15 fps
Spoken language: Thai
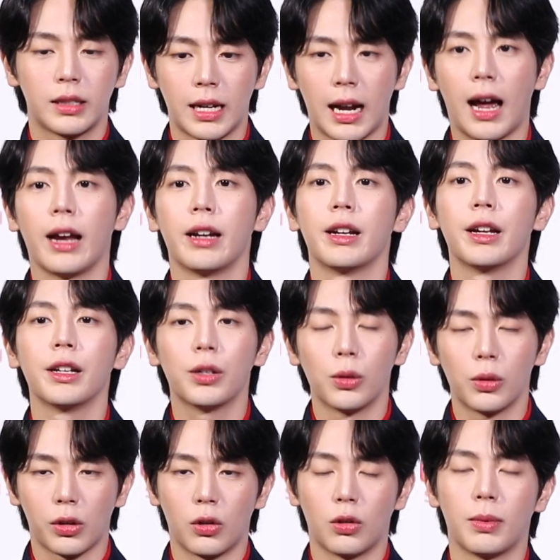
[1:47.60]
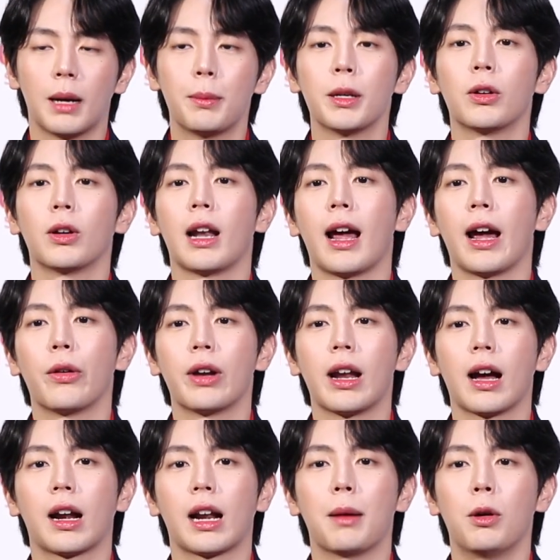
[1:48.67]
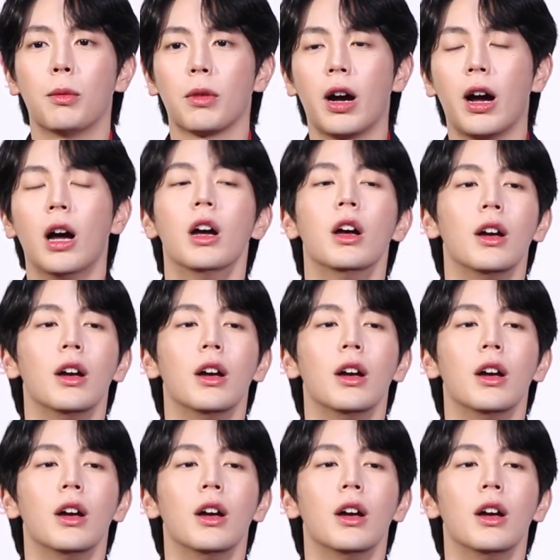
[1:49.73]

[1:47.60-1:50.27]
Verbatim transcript: ฉายในทุกโรงภาพยนตร์แหละนะครับ ผมก็